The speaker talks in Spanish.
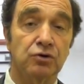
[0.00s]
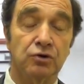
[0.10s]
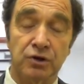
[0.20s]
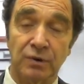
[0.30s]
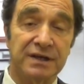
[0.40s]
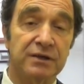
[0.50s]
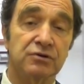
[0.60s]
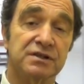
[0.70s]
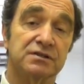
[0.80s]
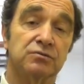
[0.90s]
o de
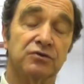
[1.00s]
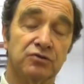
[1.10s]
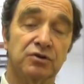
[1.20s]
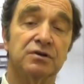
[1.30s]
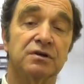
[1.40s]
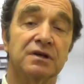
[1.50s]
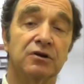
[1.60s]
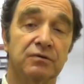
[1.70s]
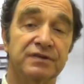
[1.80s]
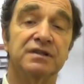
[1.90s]
cualquier otra situación
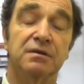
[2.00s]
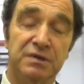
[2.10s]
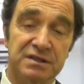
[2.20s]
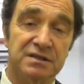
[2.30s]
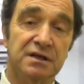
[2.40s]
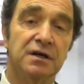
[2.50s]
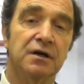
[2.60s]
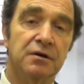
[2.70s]
que los victimice